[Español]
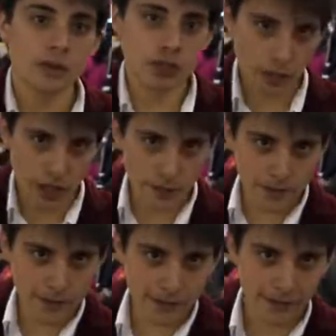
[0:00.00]
somos
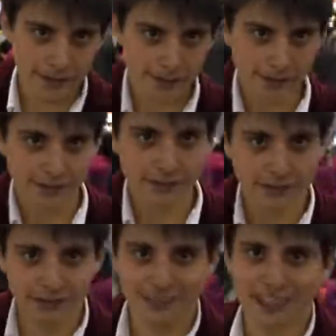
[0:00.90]
libros?
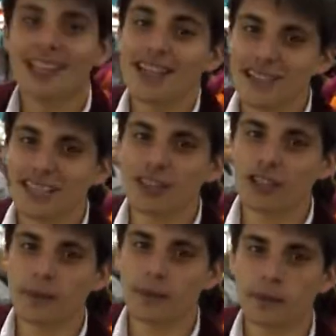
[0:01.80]
Seámoslo
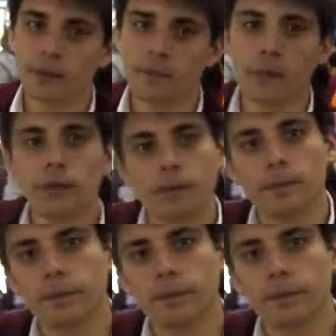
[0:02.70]
siempre. Vamos.